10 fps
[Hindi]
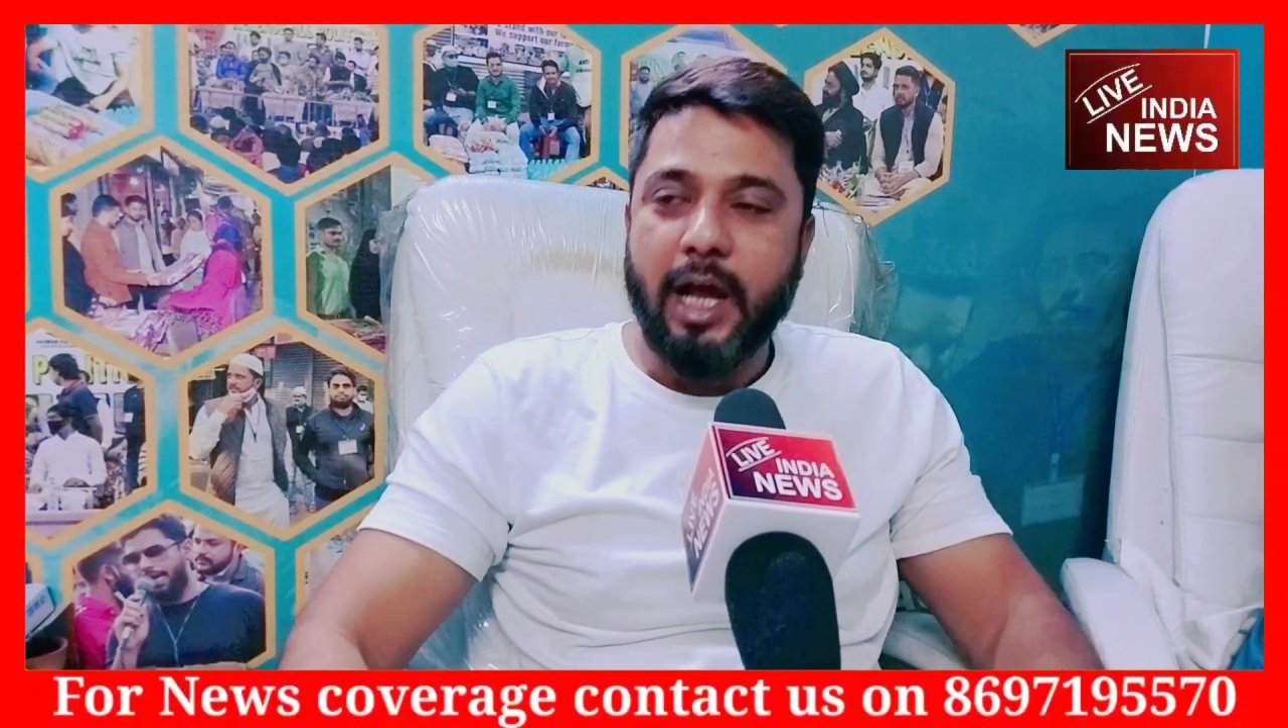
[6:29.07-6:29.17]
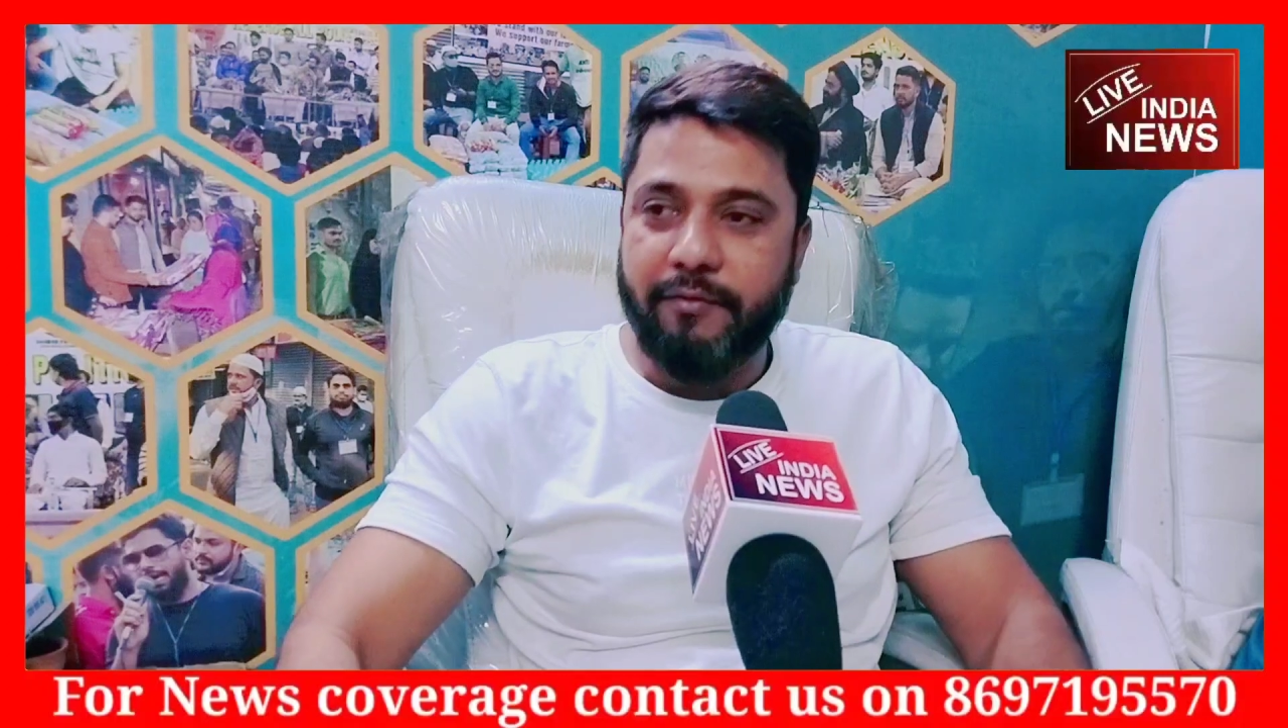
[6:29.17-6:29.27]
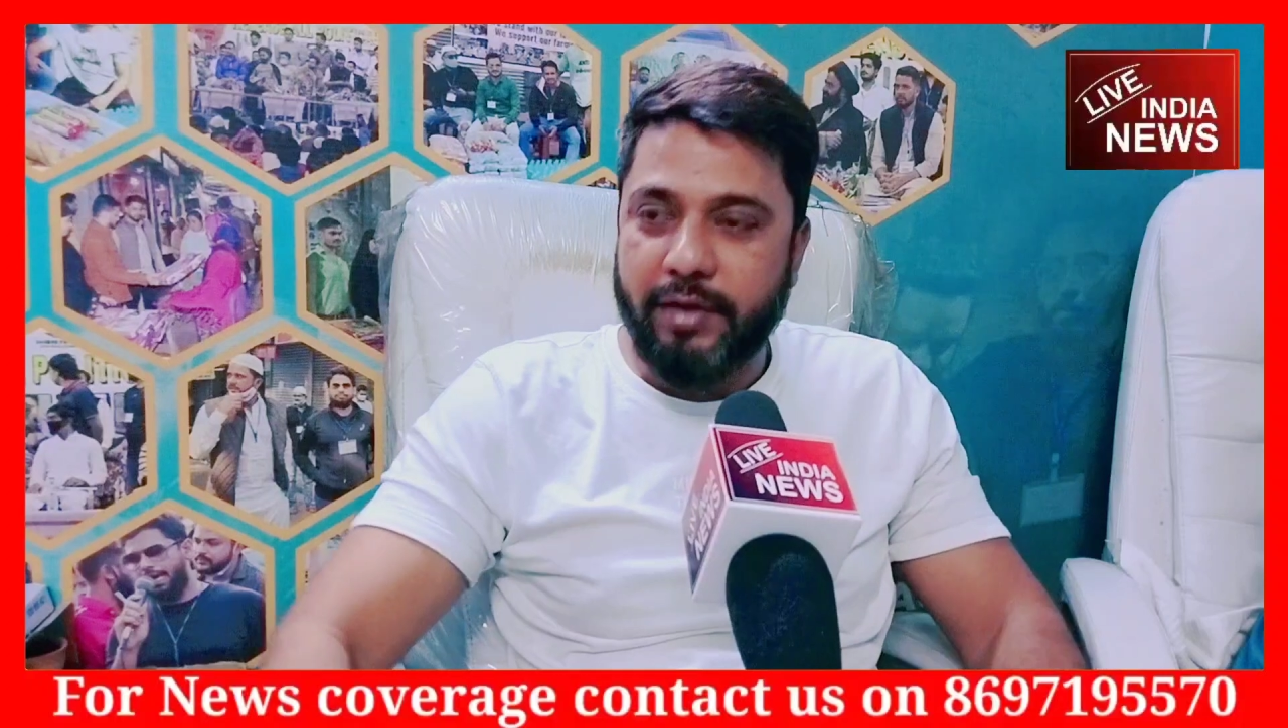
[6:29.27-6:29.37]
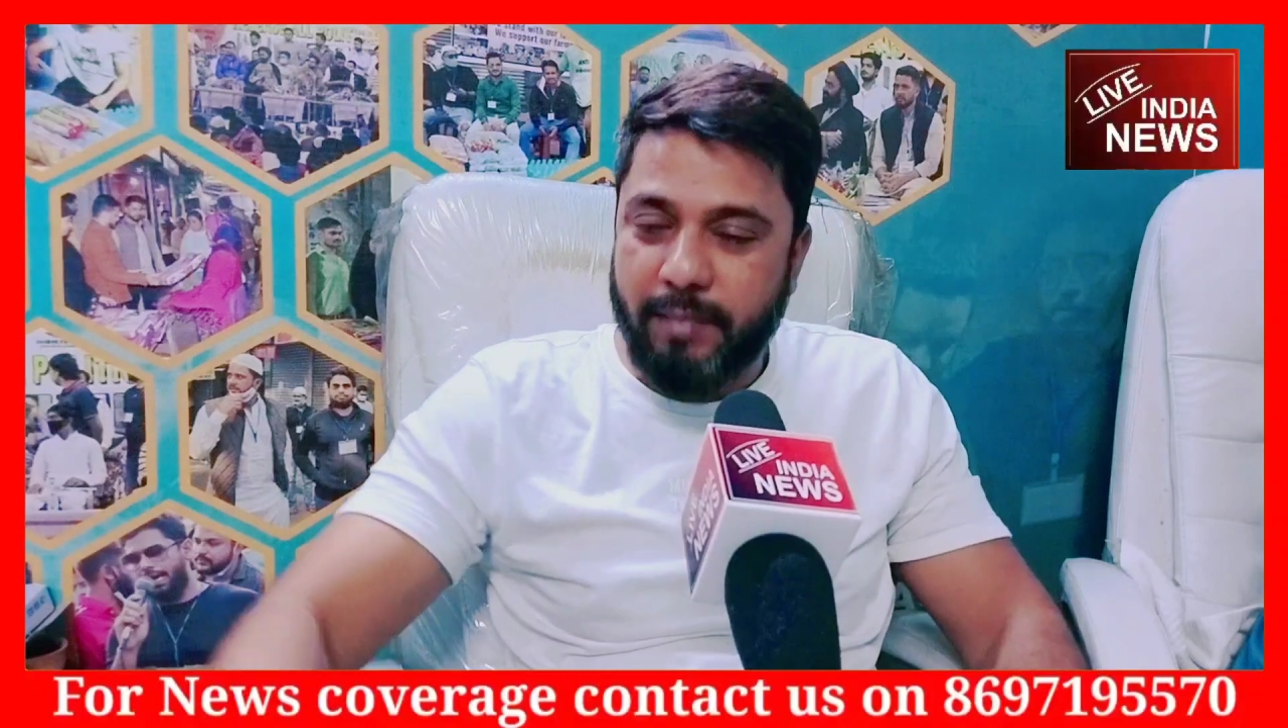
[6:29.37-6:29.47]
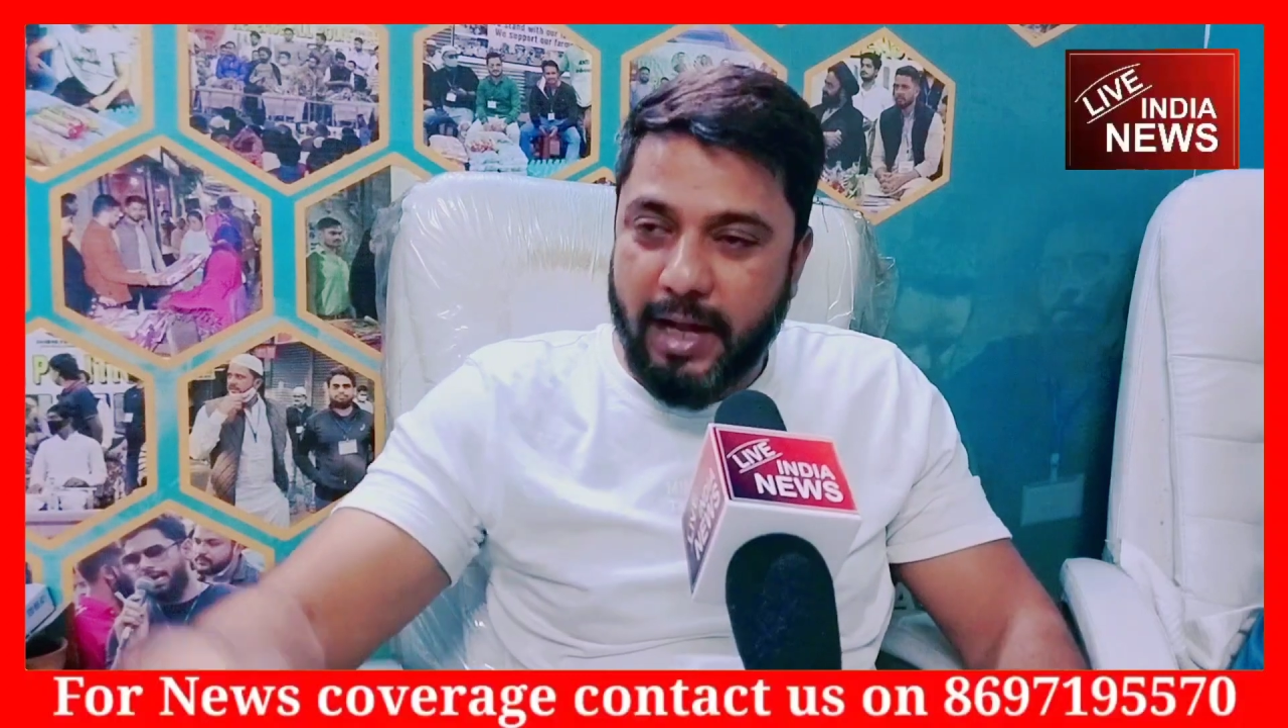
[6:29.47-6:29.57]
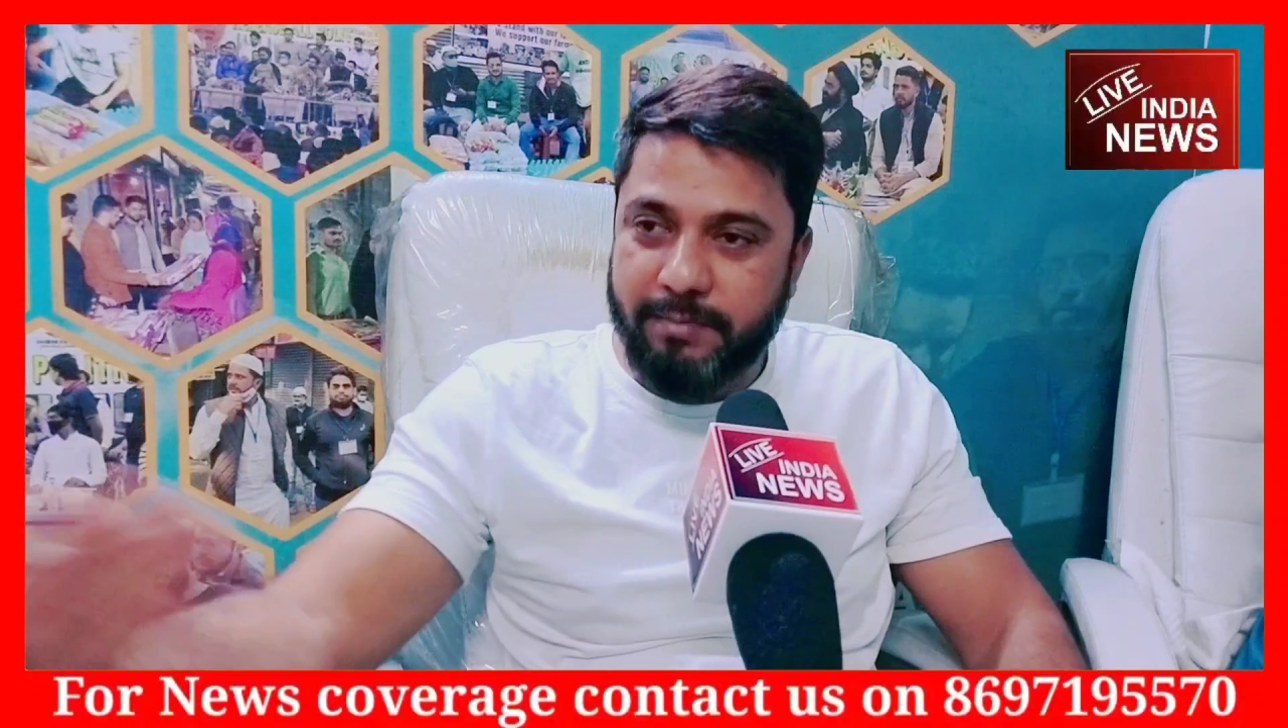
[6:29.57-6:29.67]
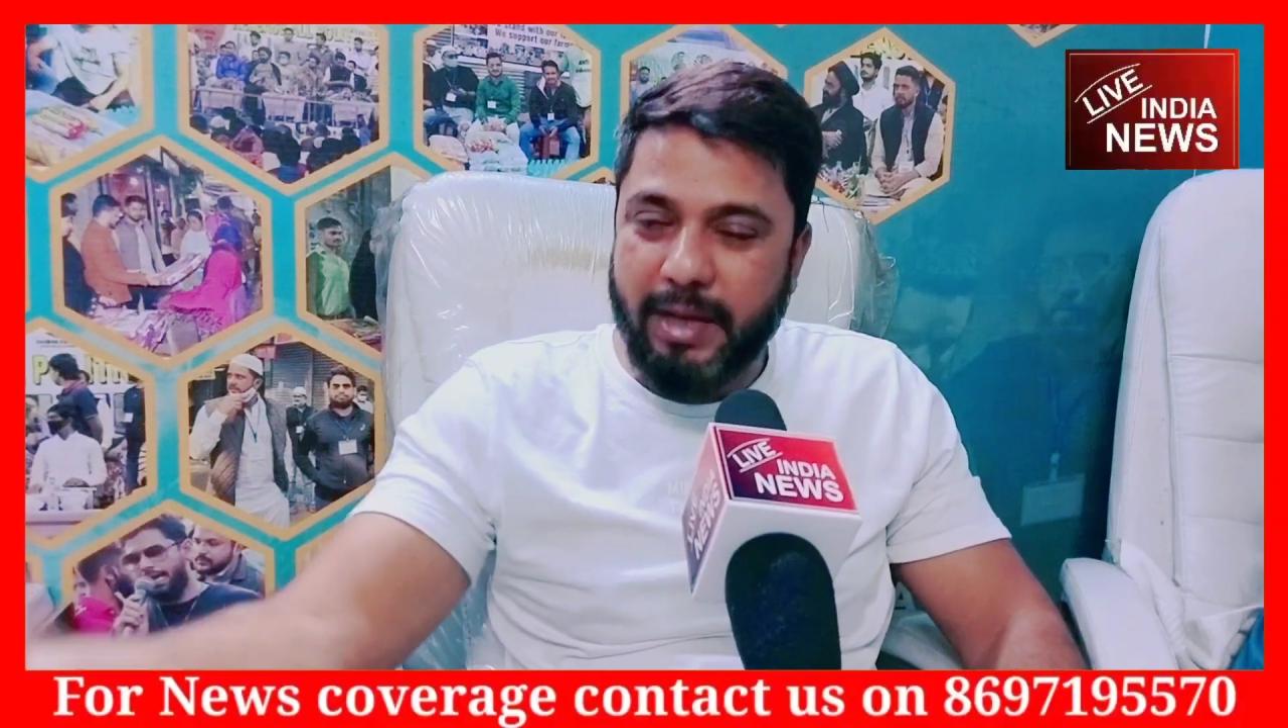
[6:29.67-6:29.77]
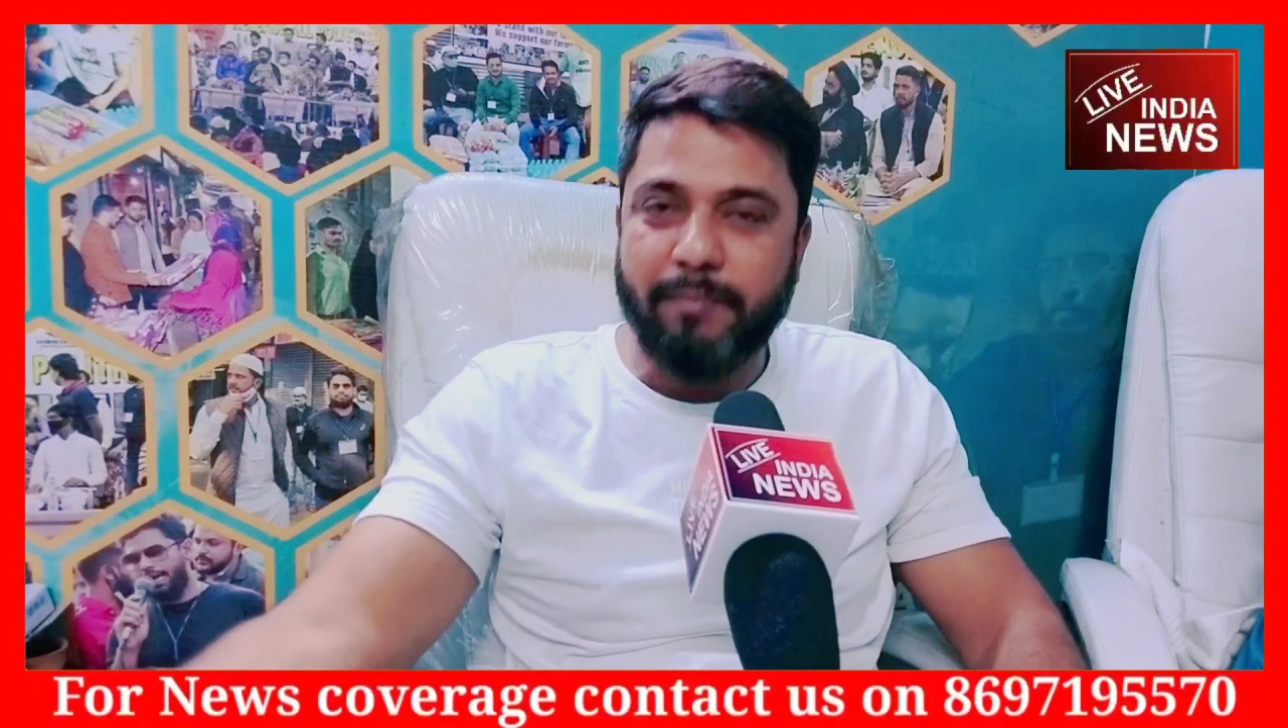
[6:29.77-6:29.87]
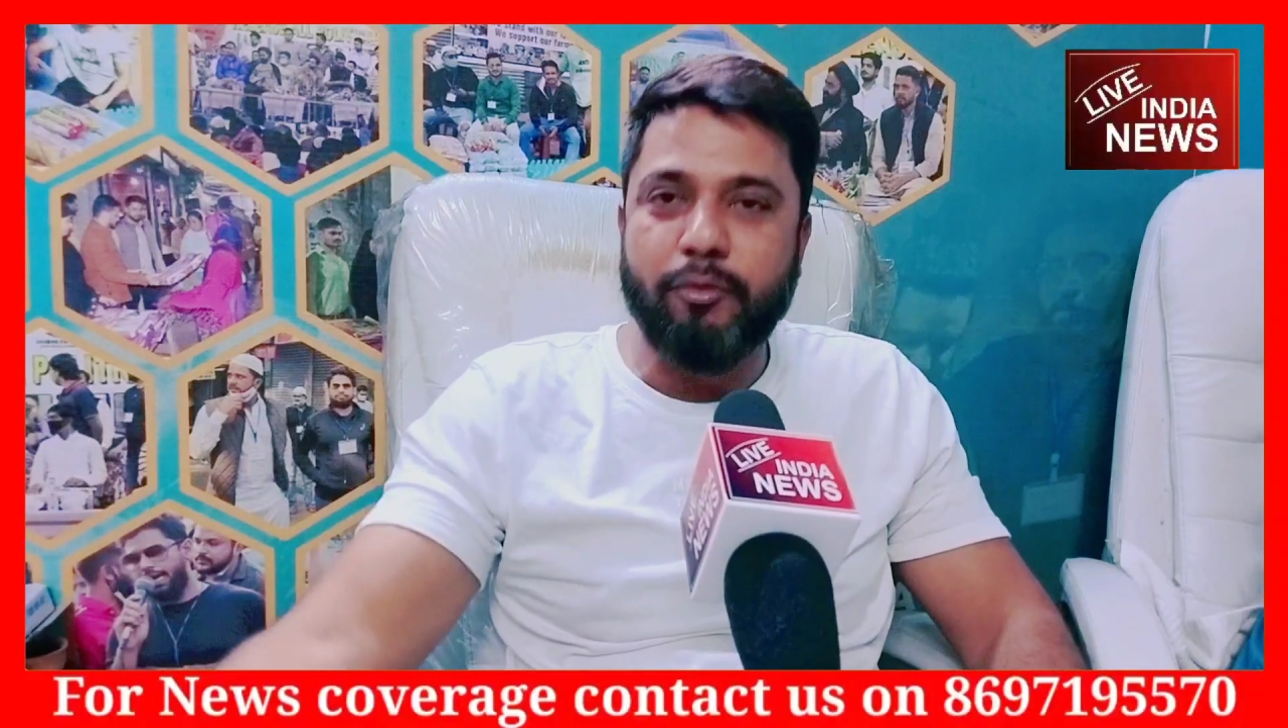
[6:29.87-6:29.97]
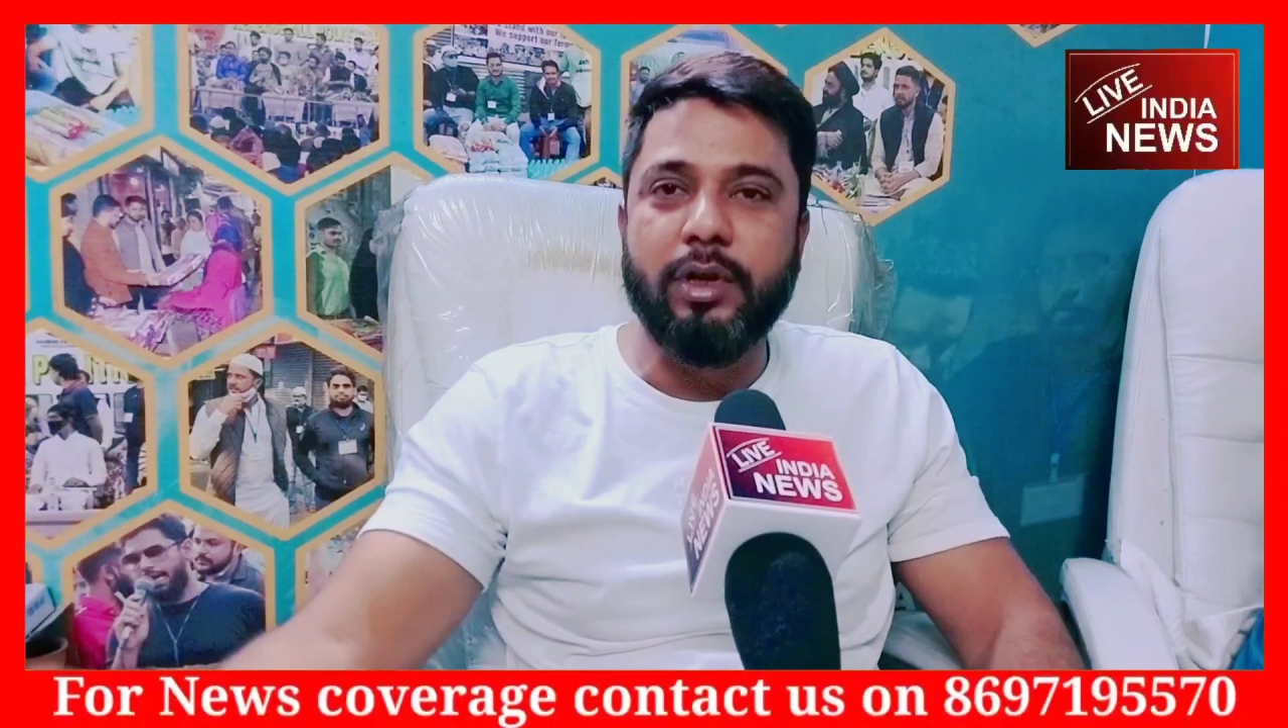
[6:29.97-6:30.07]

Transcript: और फिर बाद में आप